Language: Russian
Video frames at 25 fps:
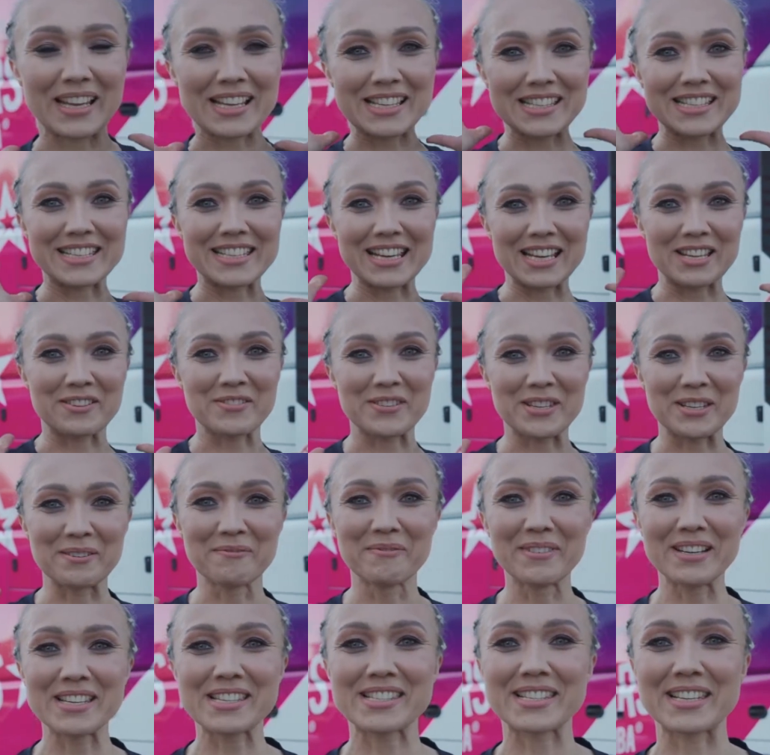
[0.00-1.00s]
нас сейчас все
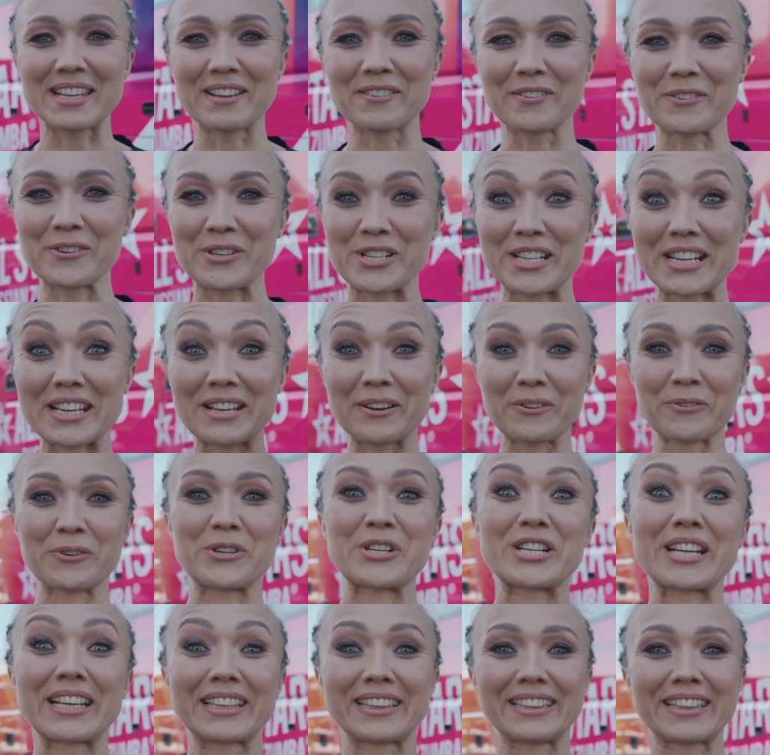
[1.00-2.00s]
мысли уже,
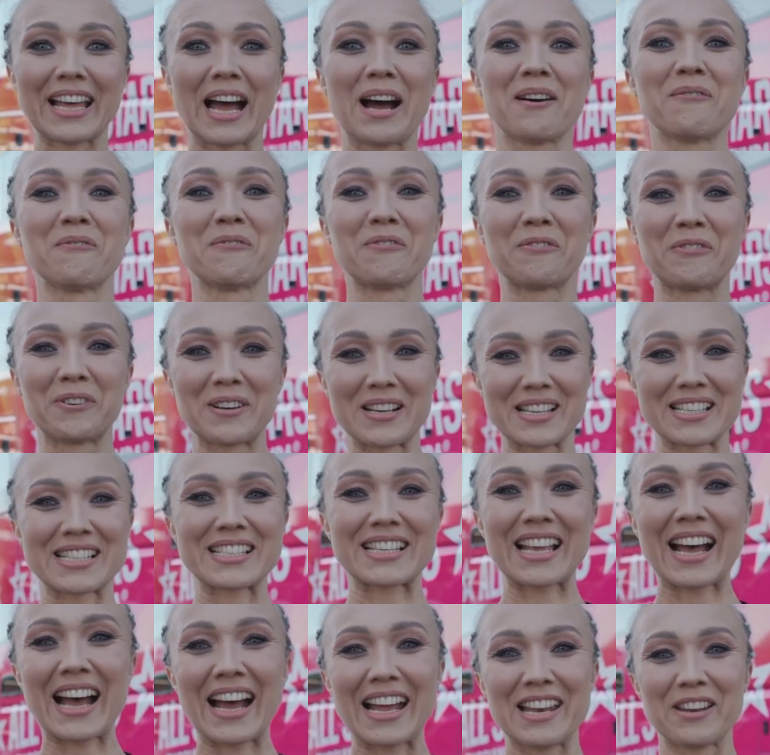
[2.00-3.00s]
уже там, в
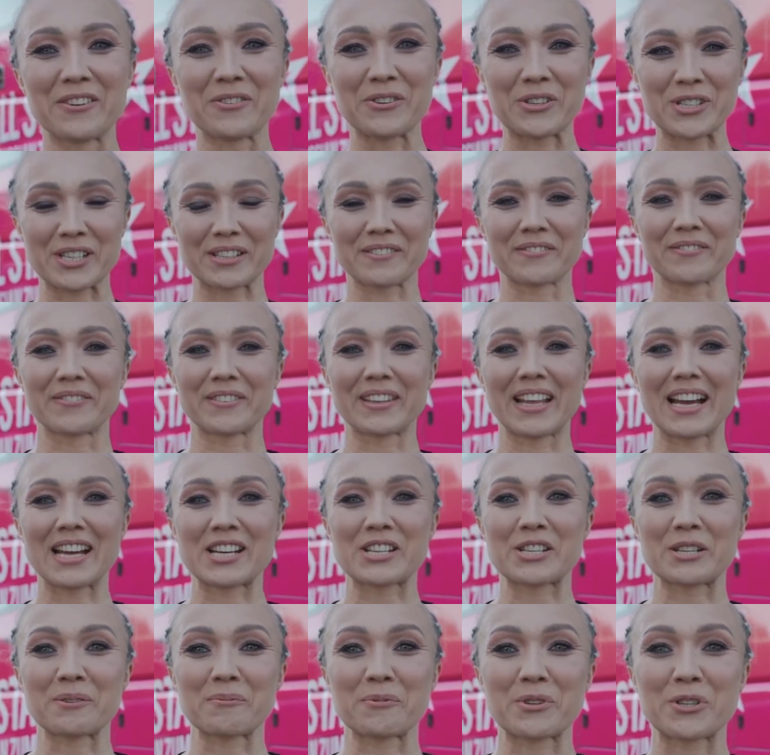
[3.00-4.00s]
зале, уже в
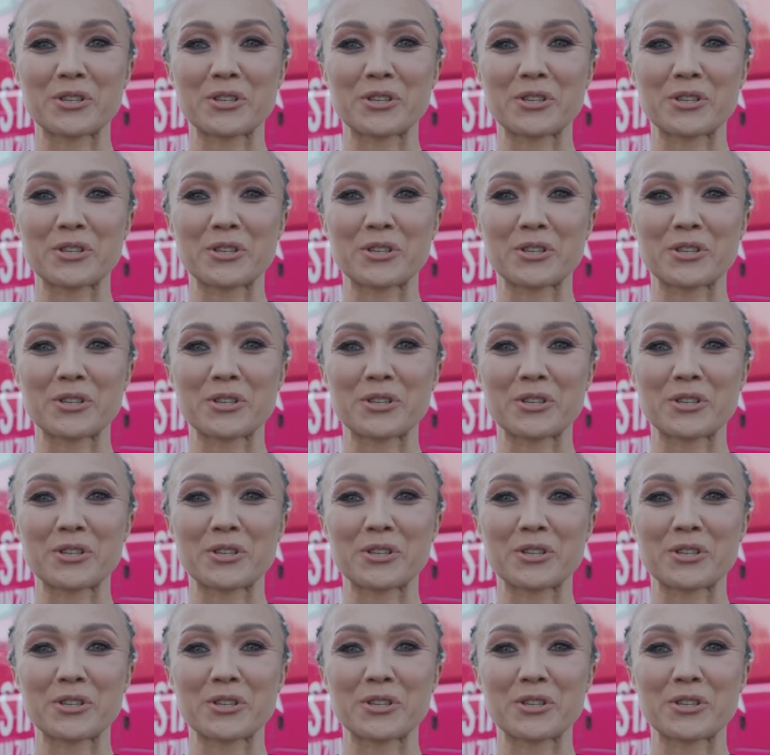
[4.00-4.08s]
нашем